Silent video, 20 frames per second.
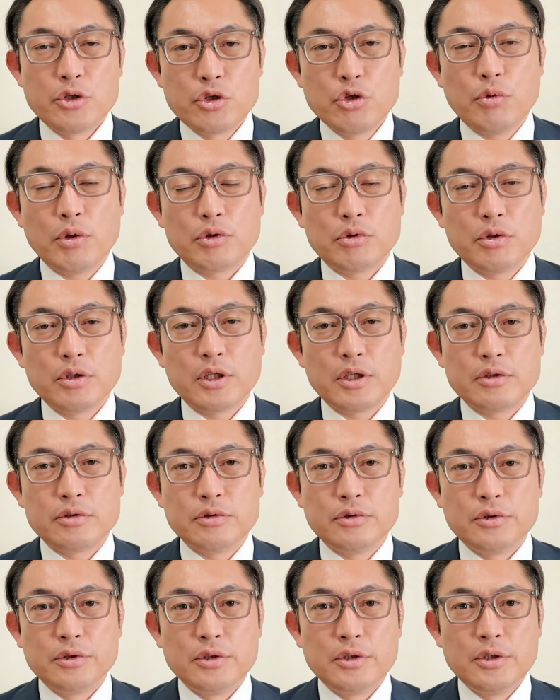今日はとにか
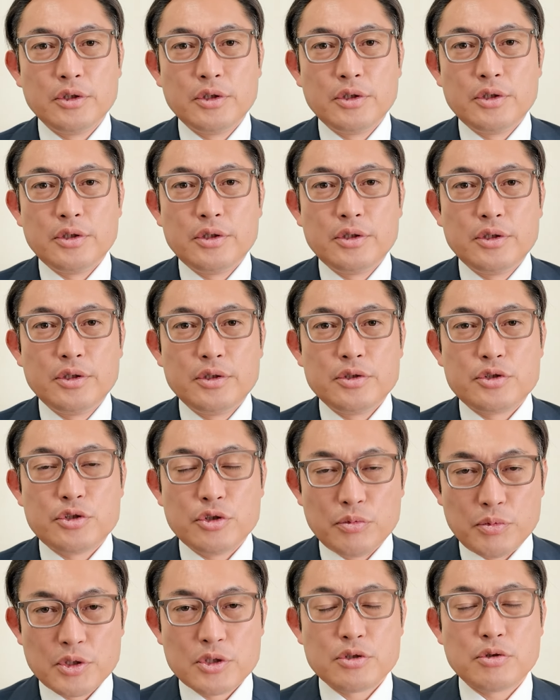く
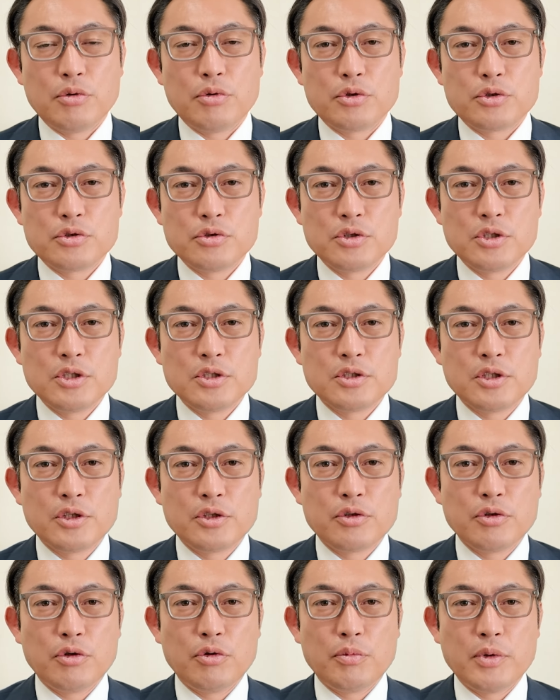自由民主党衆議院
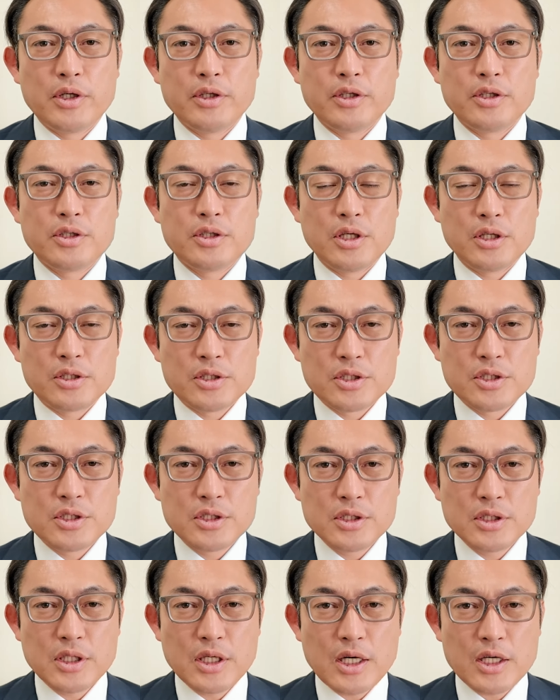選挙を前に激
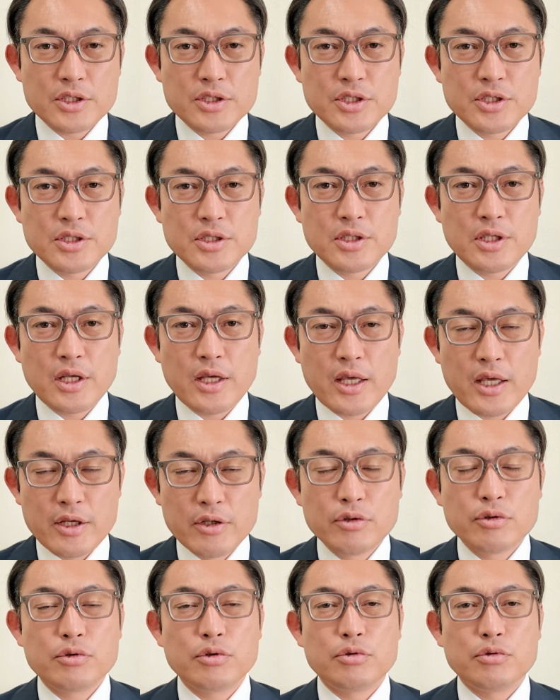震が走って
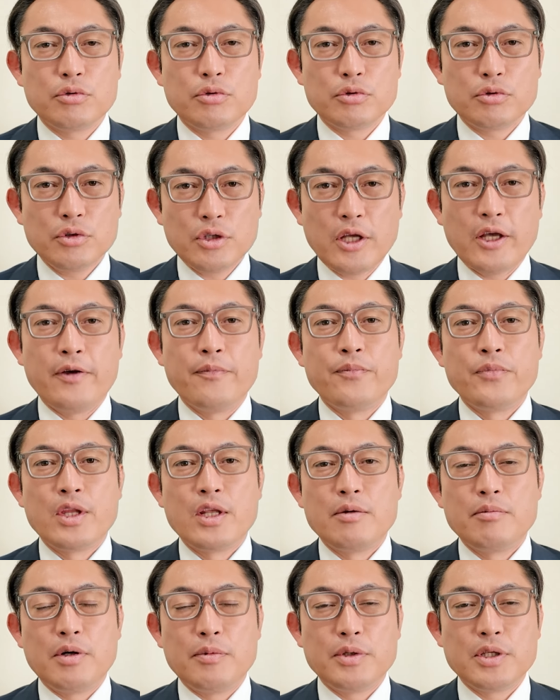いるということで、
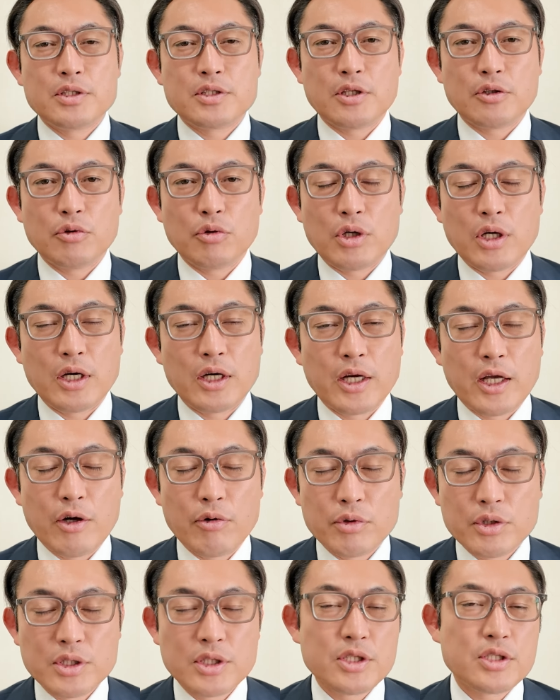まあ、皆さんの考え
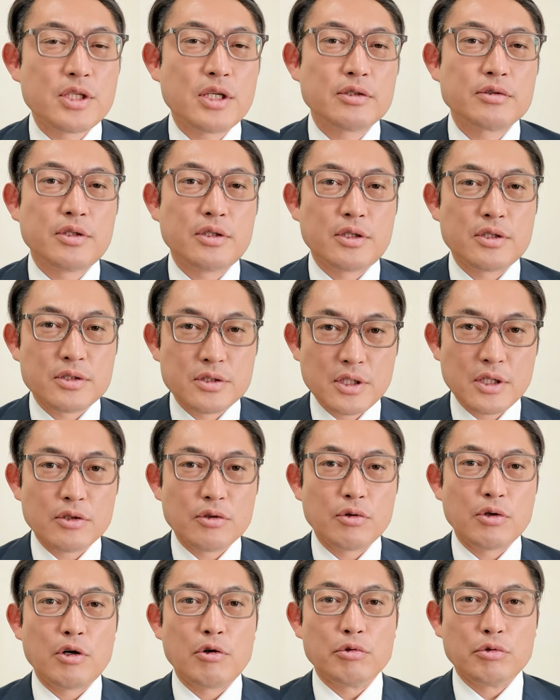をお聞きしたくてですね
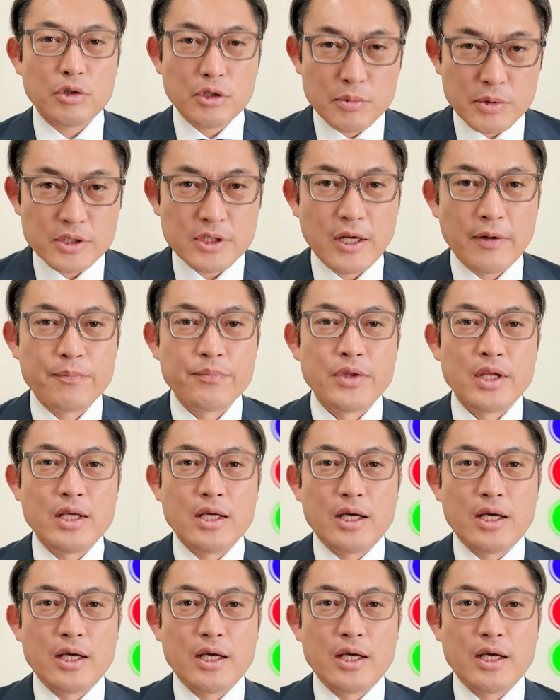動画を撮りました